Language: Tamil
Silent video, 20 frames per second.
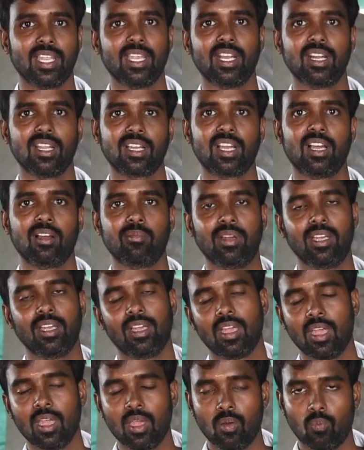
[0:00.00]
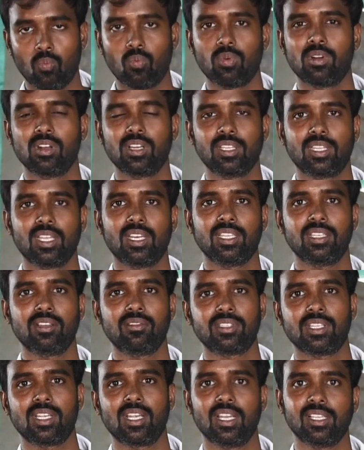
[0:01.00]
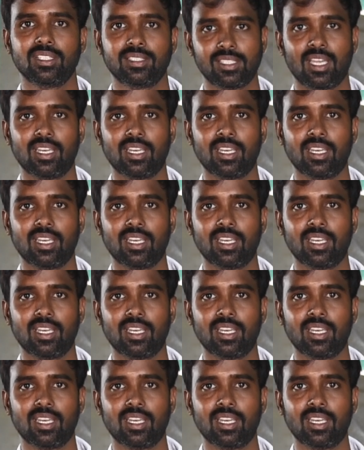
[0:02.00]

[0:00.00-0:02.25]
நிறைய எடுக்காமல் உங்களுக்கு தெரிஞ்ச விஷயங்களை